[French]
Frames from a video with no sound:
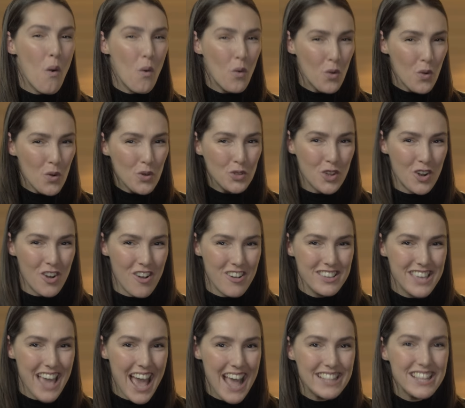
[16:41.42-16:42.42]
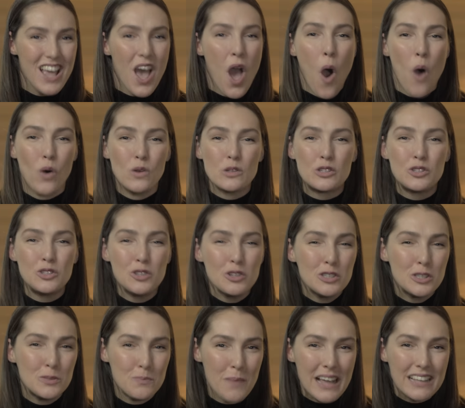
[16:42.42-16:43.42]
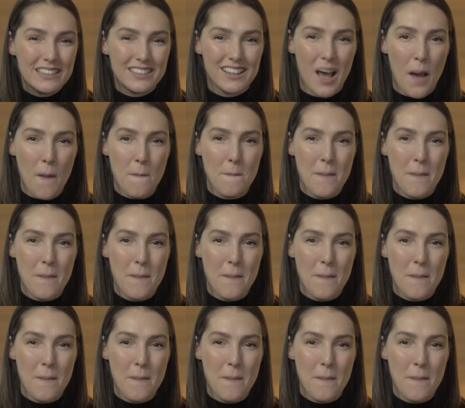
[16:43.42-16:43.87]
Au cours de l'enquête, on suspectera